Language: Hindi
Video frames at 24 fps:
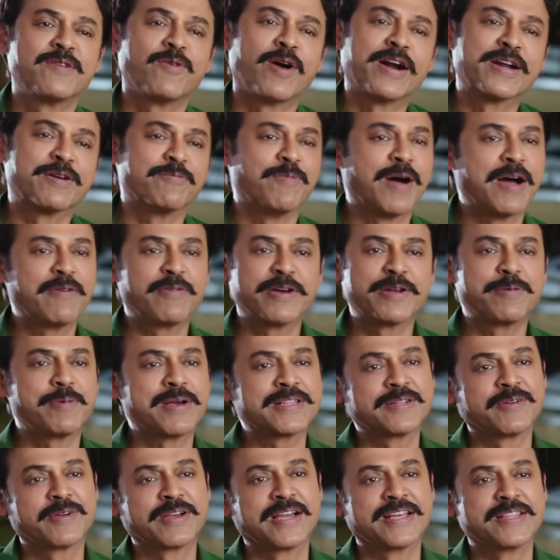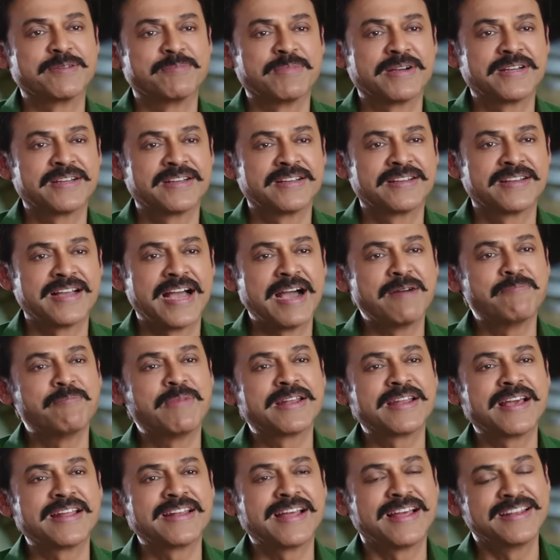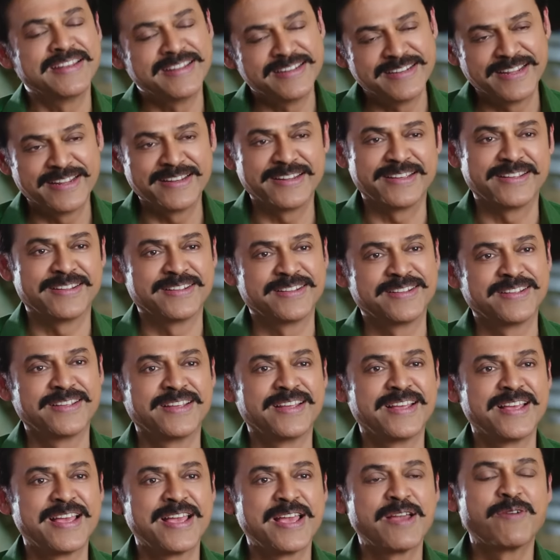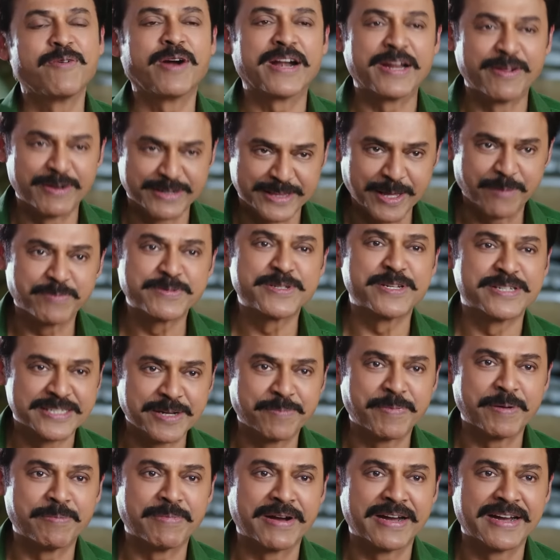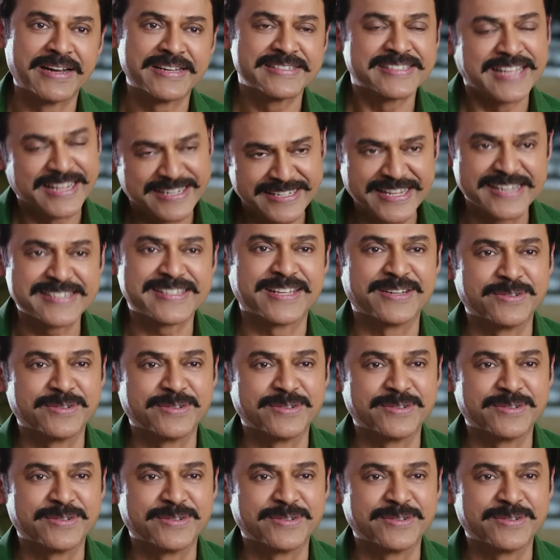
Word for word: मैं सिर्फ उसका मामा ही नहीं हूँ बल्कि उसका माँ बाप सब कुछ हूँ अगर उसने कोई गलती की है तो मुझे